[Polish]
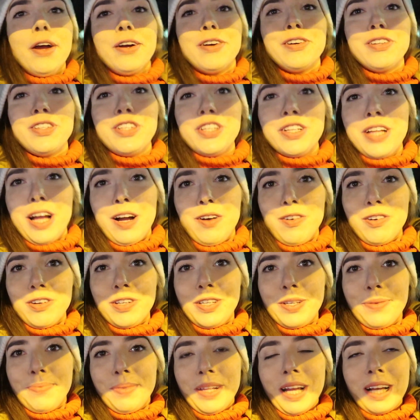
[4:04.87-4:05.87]
godzina
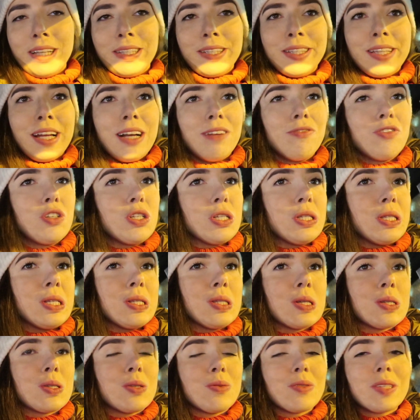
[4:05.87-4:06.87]
18,
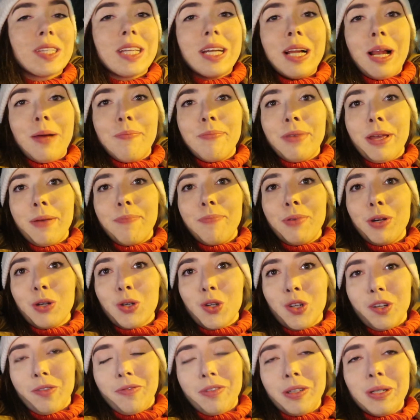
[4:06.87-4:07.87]
wszyscy co są w sklepie,
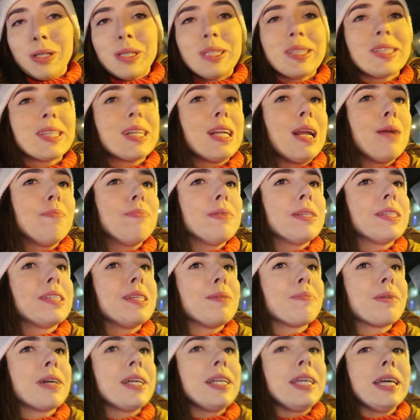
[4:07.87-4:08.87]
proszę wyjść, sklep jest
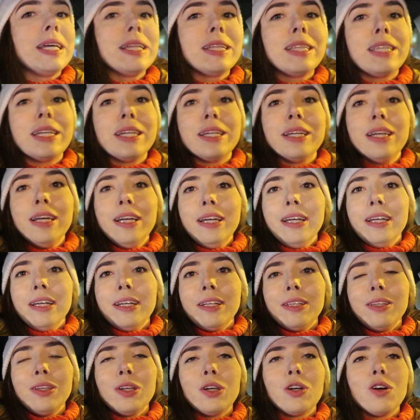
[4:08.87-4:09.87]
zamknięty,
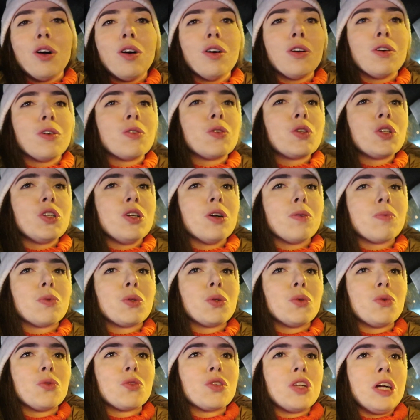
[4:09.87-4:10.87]
nikogo już nie
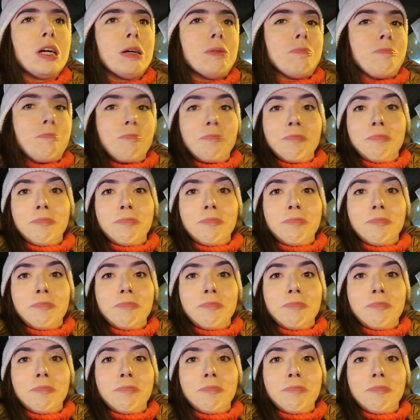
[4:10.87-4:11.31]
obsłużę.